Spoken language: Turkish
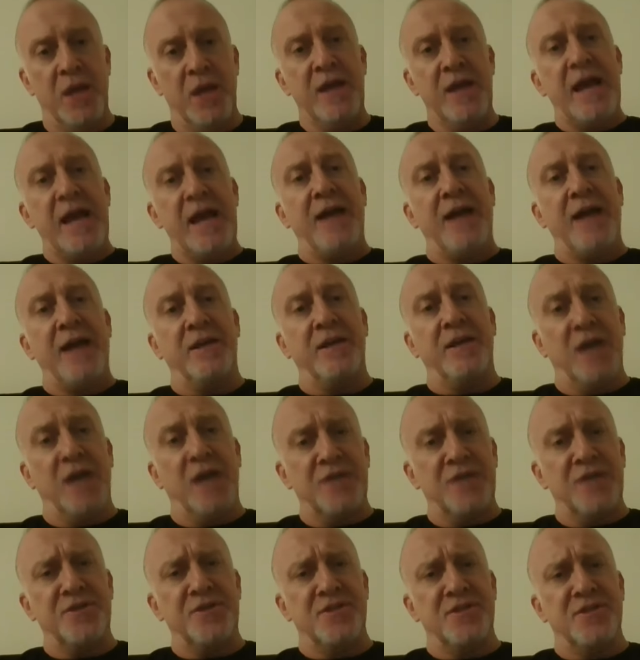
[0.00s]
Yani
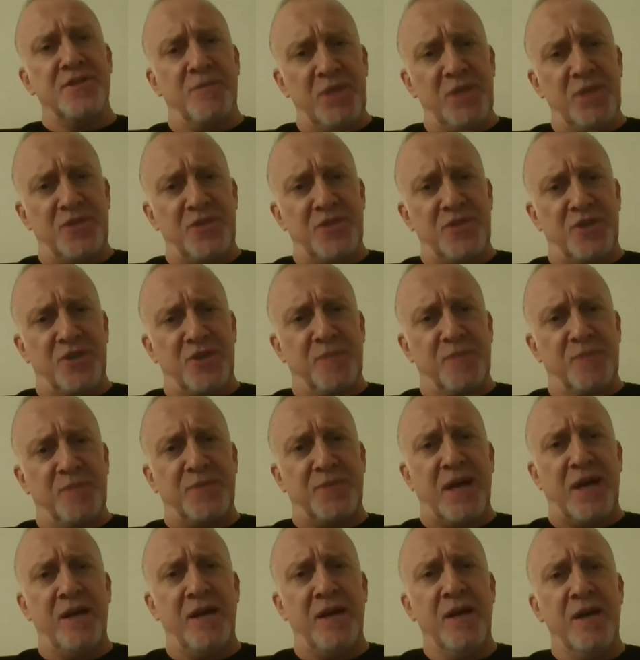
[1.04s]
karşınıza biri çıkıp
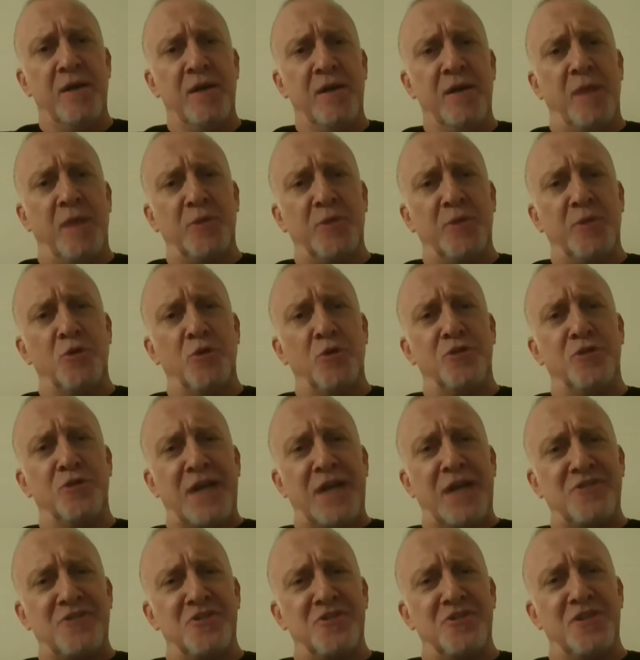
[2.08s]
da amatör
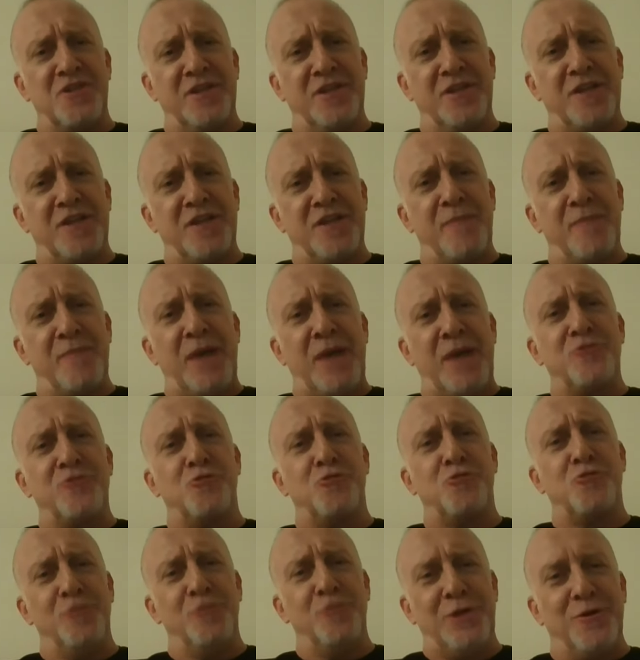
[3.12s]
telsizcilikte ben
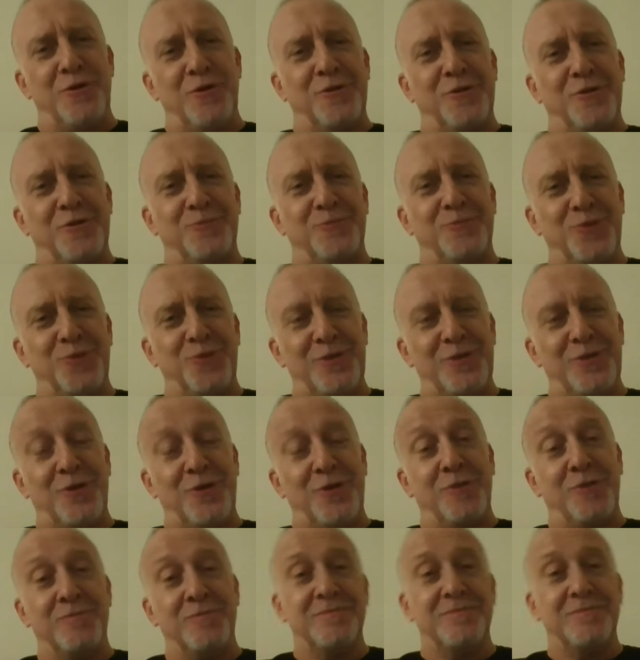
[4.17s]
şunu biliyorum, bunu
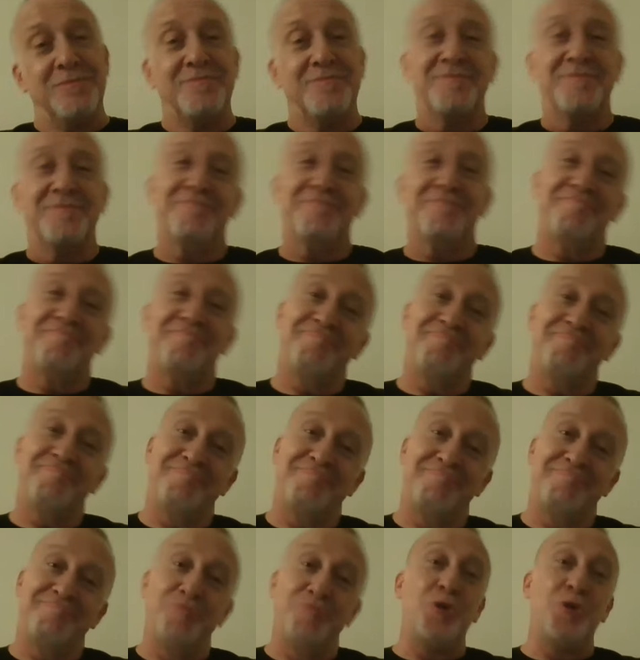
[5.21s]
biliyorum.
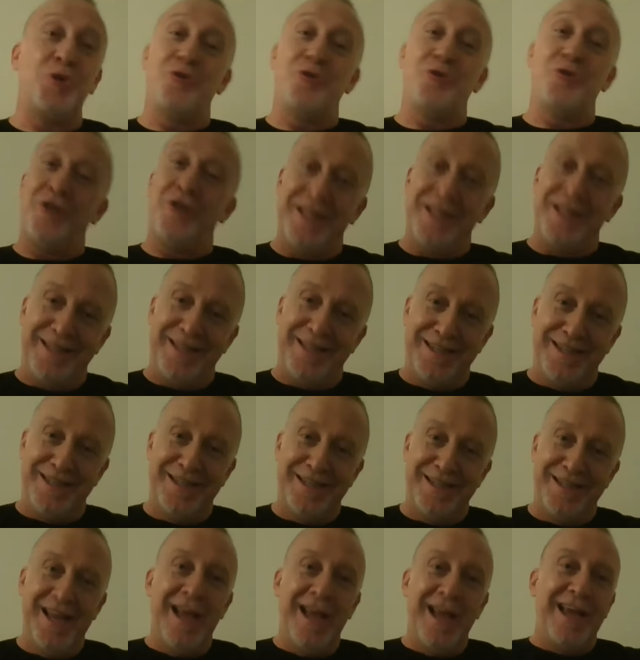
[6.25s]
Bu iş öyle değil.
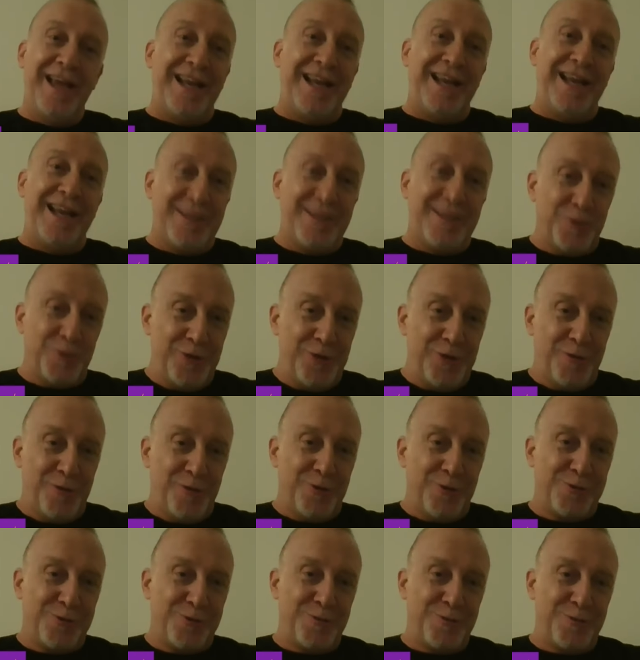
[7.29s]
Elektronik
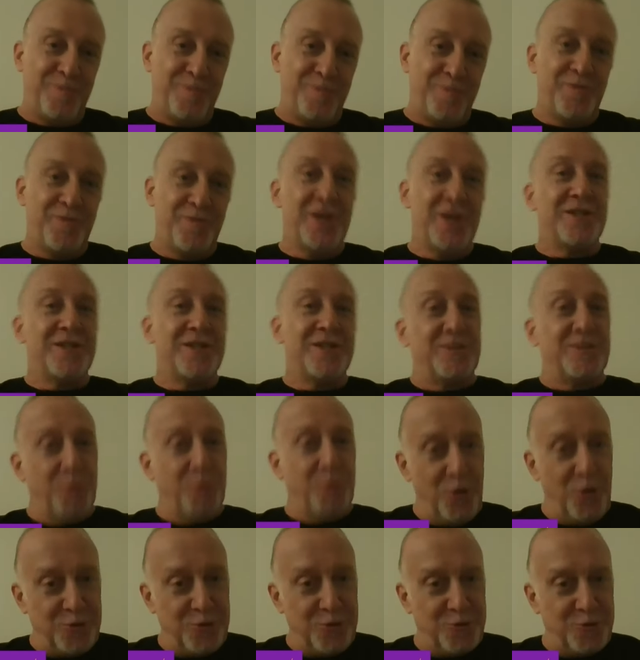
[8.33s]
olsun, tıp
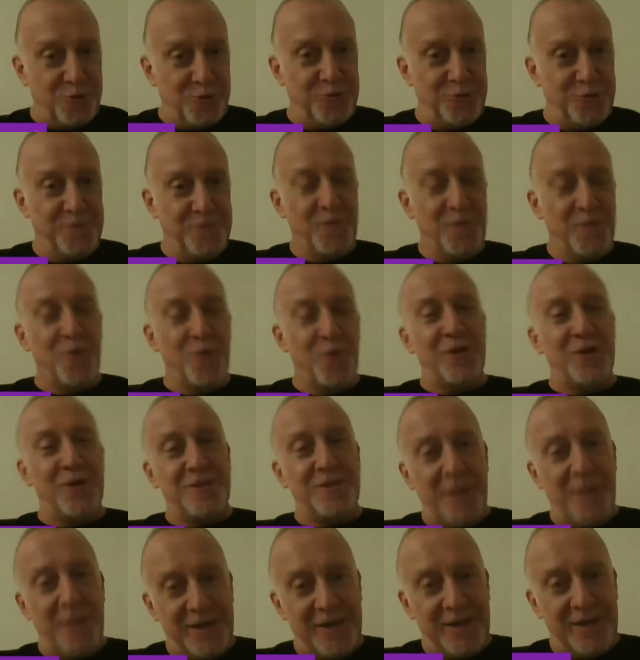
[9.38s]
olsun,
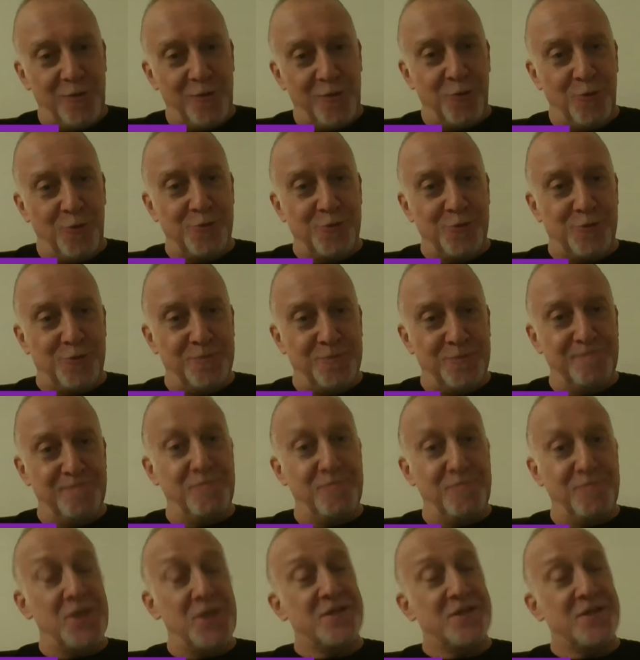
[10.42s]
öğretmenlik olsun,
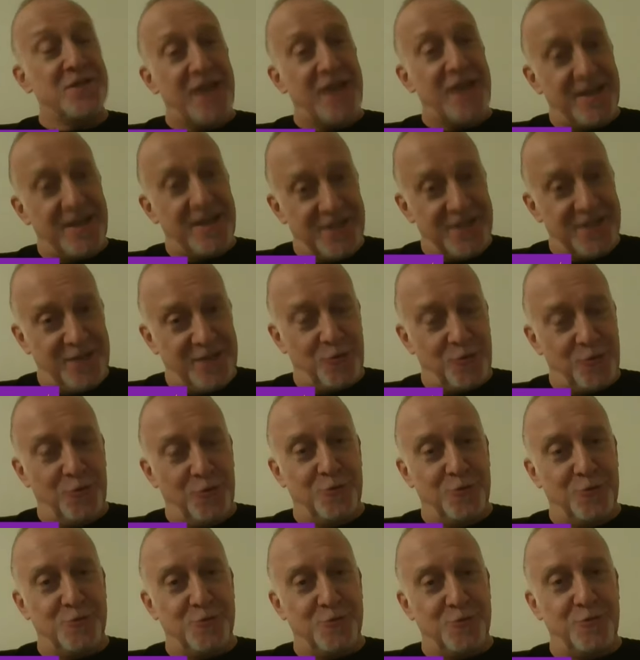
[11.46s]
bilgisayar sektörü
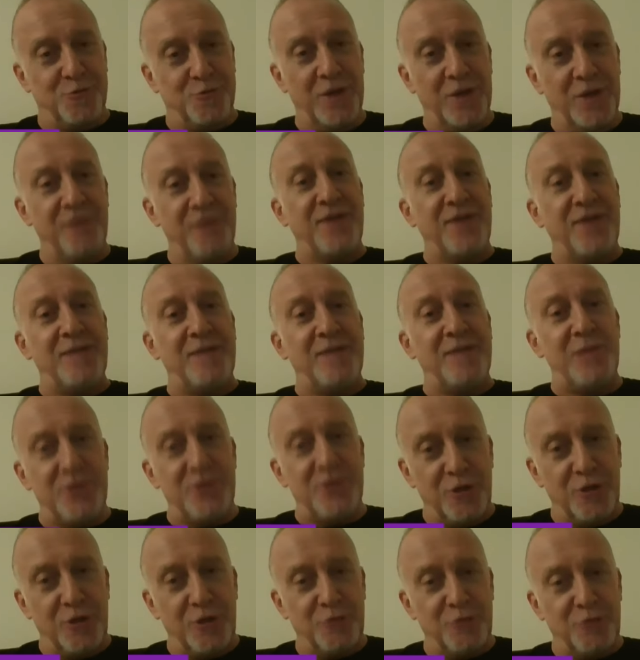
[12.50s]
olsun. Efendim
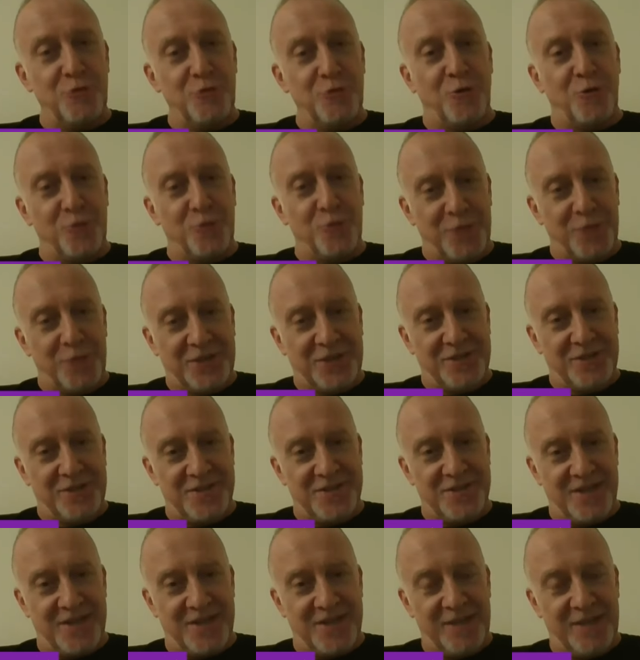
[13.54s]
literatürü
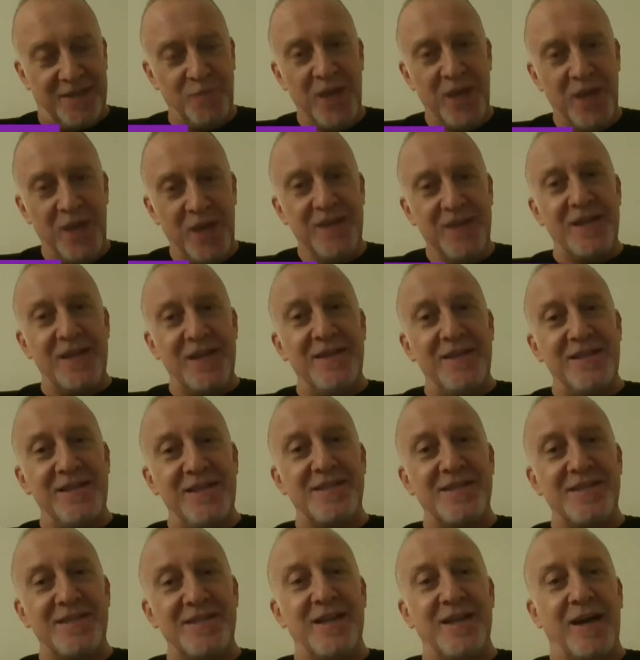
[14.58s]
okumadığınızda,
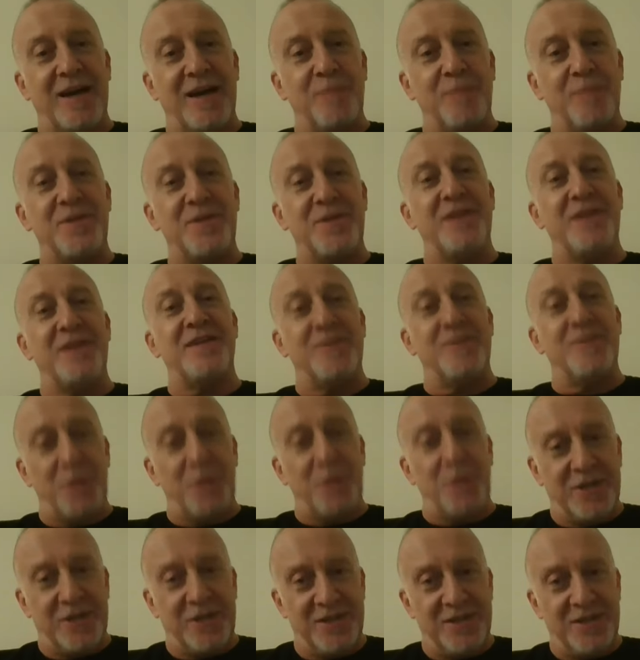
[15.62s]
kendinizi update
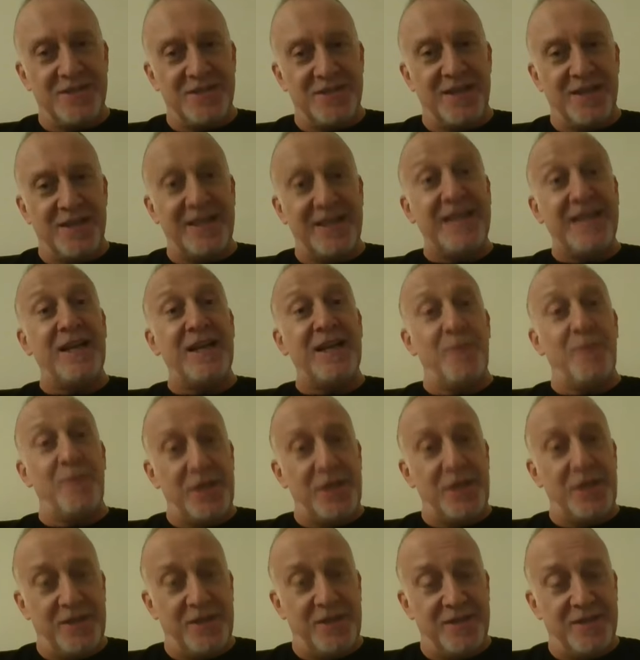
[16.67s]
etmediğinizde,
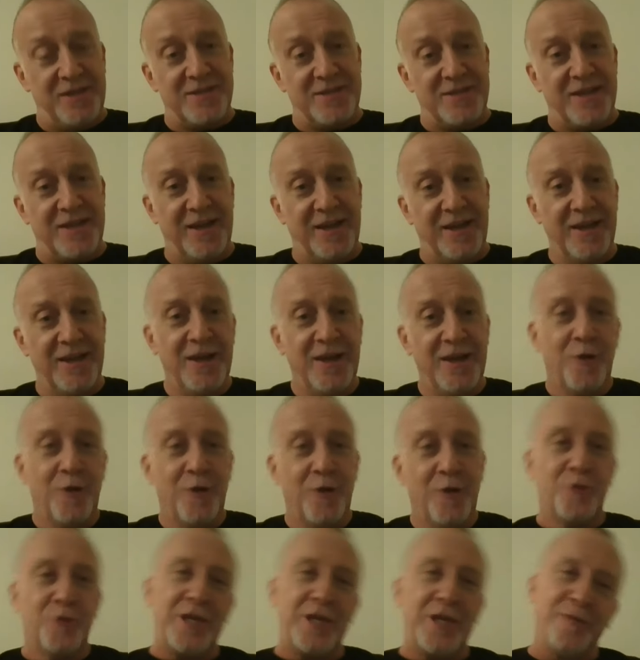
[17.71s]
yenilemediğinizde o
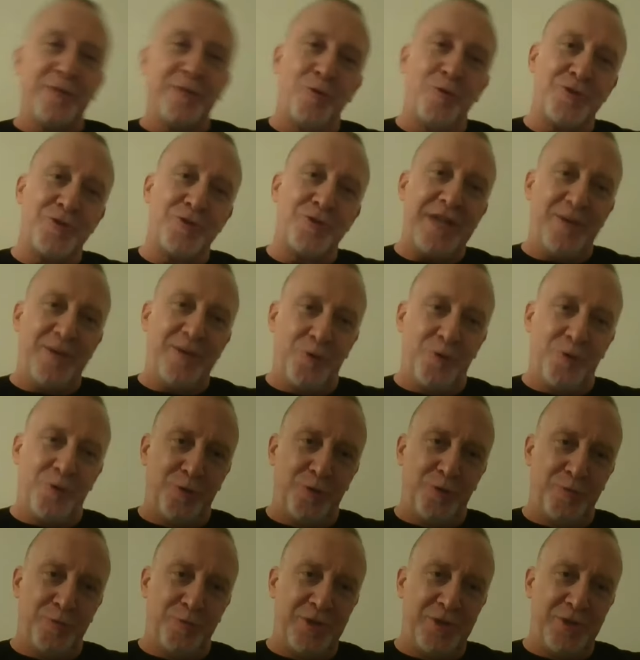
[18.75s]
teknolojiler yok
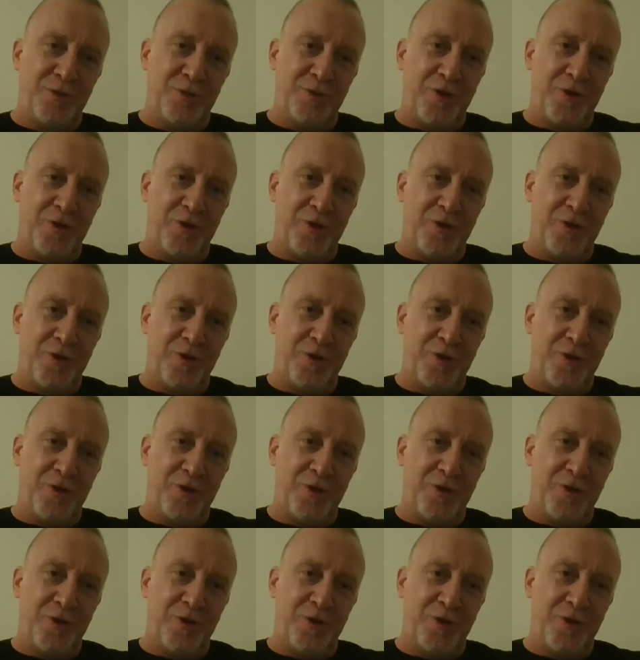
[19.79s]
olup gidiyor.